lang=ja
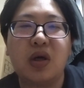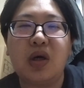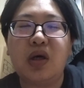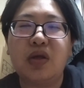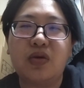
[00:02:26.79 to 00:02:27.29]

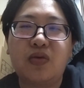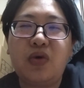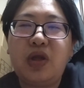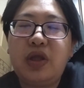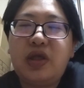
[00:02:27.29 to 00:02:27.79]
あの
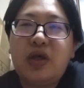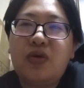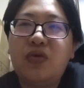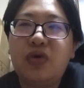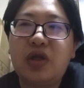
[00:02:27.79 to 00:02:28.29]
これで成
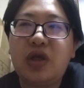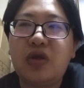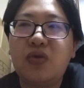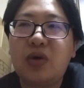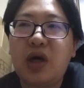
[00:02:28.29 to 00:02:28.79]
功した
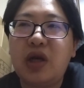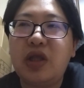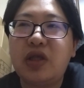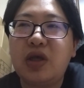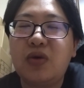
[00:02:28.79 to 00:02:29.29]
人はあれ
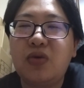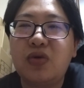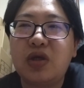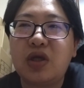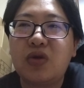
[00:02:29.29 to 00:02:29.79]
で成
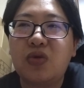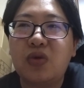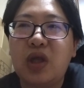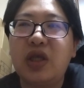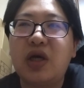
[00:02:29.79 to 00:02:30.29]
功した人
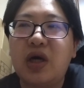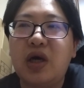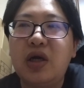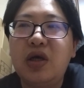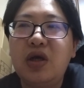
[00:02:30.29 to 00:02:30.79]
と何
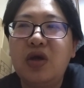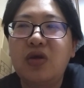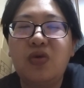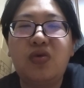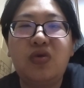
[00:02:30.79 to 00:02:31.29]
か
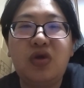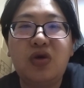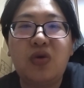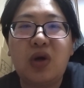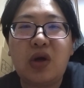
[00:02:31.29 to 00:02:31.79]
共通
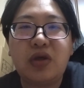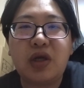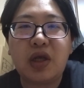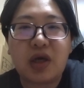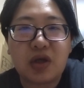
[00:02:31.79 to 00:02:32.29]
事項があるん
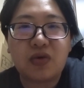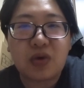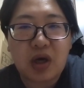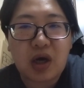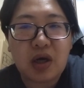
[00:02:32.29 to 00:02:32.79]
じゃないか
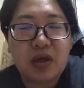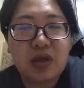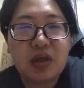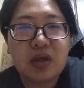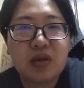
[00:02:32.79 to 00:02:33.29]
とか
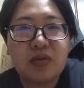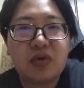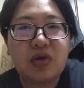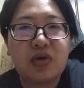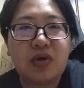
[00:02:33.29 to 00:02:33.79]

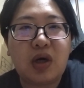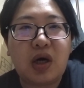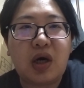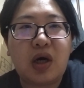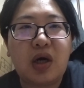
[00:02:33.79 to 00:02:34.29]
もしく
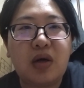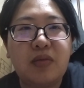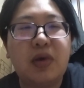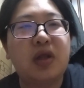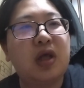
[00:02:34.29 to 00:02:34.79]
は
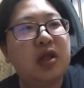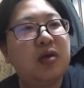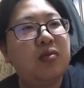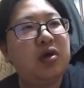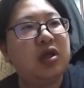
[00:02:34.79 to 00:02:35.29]
まあ何
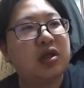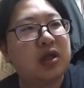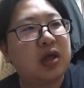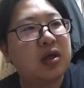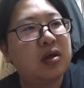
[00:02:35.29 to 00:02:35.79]
でもいいです
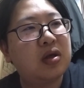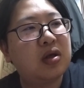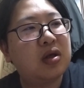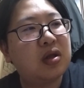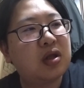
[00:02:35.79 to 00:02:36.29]
ね
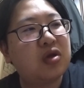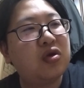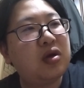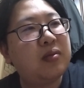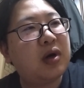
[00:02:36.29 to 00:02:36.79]

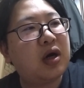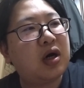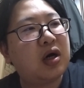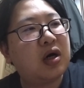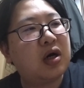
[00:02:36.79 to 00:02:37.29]
例え
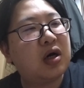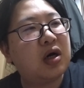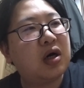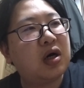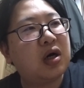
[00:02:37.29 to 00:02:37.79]
ば